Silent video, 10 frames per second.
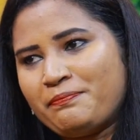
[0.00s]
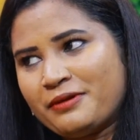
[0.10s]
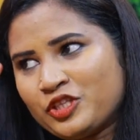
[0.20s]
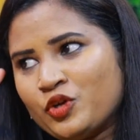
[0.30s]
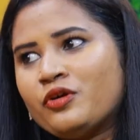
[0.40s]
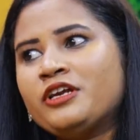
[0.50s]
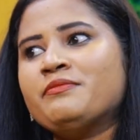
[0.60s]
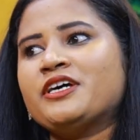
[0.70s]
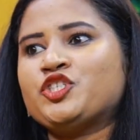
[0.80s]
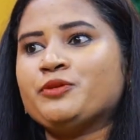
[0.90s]
ప్రతి ఒక్కటి
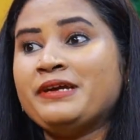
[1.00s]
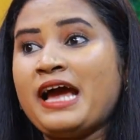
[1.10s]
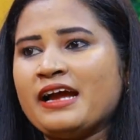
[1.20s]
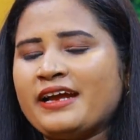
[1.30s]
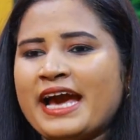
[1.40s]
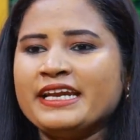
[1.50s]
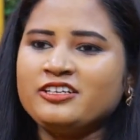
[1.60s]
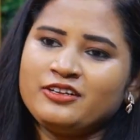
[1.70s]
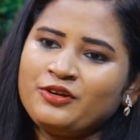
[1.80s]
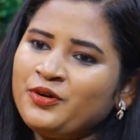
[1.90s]
మర్చిపోయి ఆ
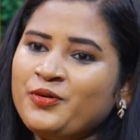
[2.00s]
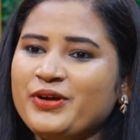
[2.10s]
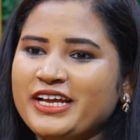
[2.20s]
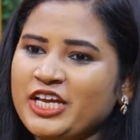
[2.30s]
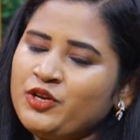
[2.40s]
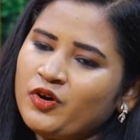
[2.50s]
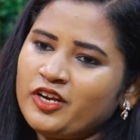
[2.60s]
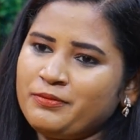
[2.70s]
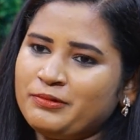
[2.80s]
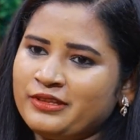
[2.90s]
క్యారెక్టర్లో
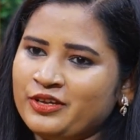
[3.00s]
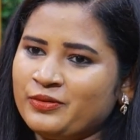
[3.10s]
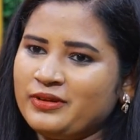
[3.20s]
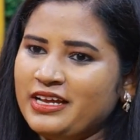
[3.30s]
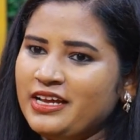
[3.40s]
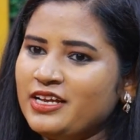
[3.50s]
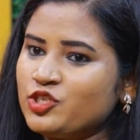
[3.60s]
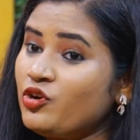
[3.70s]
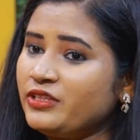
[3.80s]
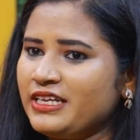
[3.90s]
ఇన్వాల్వ్ అయిపోతారు
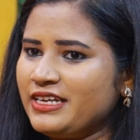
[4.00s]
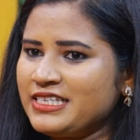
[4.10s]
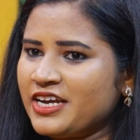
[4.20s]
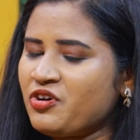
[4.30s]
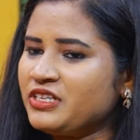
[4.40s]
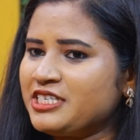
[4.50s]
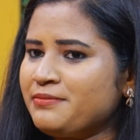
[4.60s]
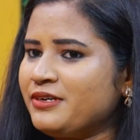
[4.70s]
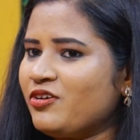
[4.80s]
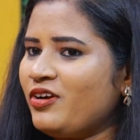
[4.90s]
సో దేర్ ఈస్ ఎ
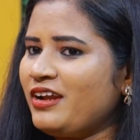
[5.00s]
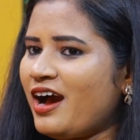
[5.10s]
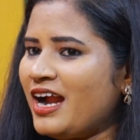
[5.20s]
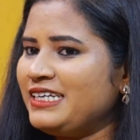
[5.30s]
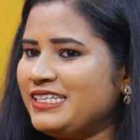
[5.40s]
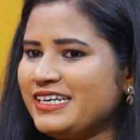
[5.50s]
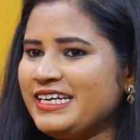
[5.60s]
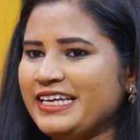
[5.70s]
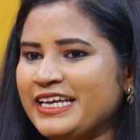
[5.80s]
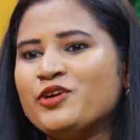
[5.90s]
కాన్సెప్ట్ కాల్
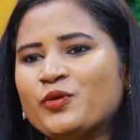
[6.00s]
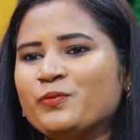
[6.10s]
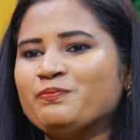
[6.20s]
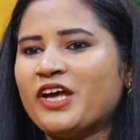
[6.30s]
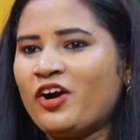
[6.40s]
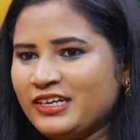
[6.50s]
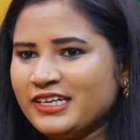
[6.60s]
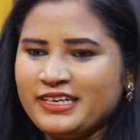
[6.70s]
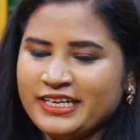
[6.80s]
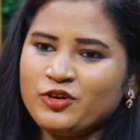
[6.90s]
ఆల్టర్డ్ ఈగో
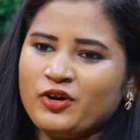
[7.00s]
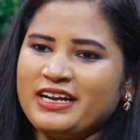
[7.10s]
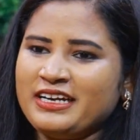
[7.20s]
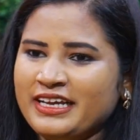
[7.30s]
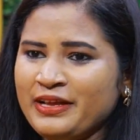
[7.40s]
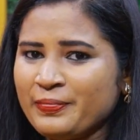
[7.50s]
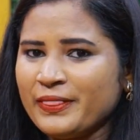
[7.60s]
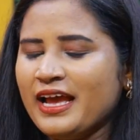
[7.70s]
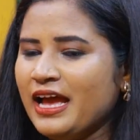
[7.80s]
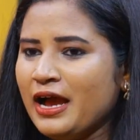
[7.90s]
ఆల్టర్డ్ ఈగో అంటే
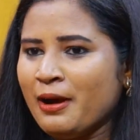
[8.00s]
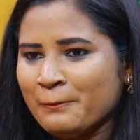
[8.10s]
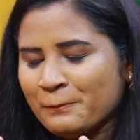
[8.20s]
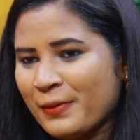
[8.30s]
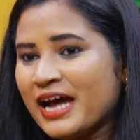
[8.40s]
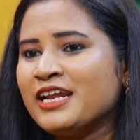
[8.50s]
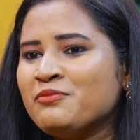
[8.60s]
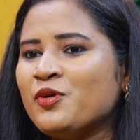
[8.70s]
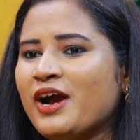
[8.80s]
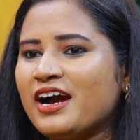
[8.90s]

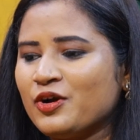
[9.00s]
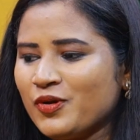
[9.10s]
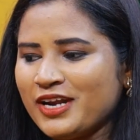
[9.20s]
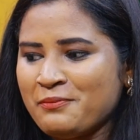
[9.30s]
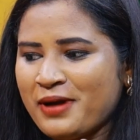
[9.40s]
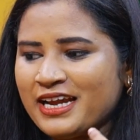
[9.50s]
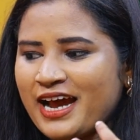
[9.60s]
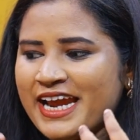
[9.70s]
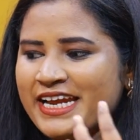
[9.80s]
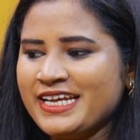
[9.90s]
మనము కాకుండా మన
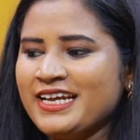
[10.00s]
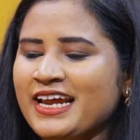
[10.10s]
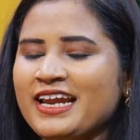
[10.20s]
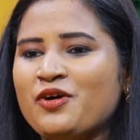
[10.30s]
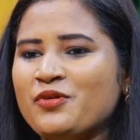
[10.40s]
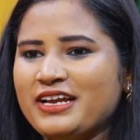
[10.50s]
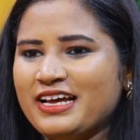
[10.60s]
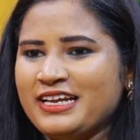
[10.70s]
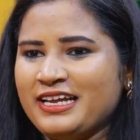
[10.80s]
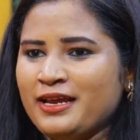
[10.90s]
ఐడియల్ ఎలా
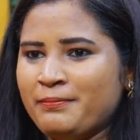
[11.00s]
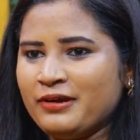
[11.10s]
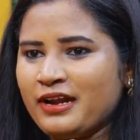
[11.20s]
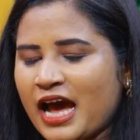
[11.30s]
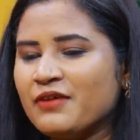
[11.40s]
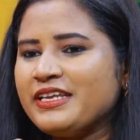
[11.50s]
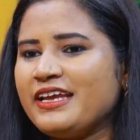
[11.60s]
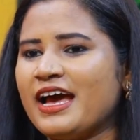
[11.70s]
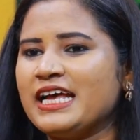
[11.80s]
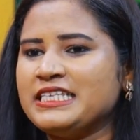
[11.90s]
ఉండాలి ఇప్పుడు
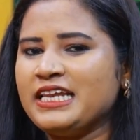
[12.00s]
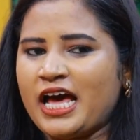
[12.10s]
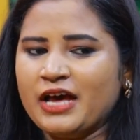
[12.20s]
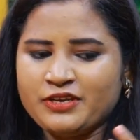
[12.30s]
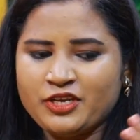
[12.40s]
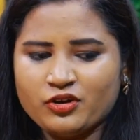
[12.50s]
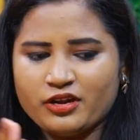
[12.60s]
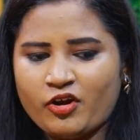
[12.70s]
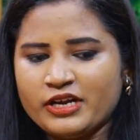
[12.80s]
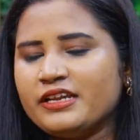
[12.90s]
లావణ్య యాజ్ ఏ లావణ్య ఒక
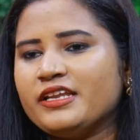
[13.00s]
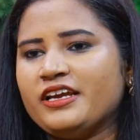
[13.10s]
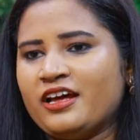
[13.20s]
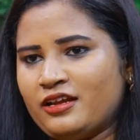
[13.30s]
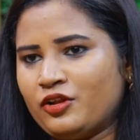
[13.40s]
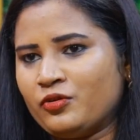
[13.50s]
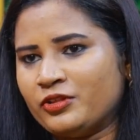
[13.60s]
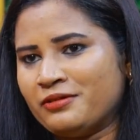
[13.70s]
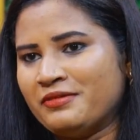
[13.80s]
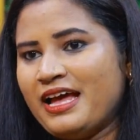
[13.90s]
ఆర్డినరీ గల
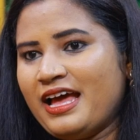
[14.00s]
అనుకుందాం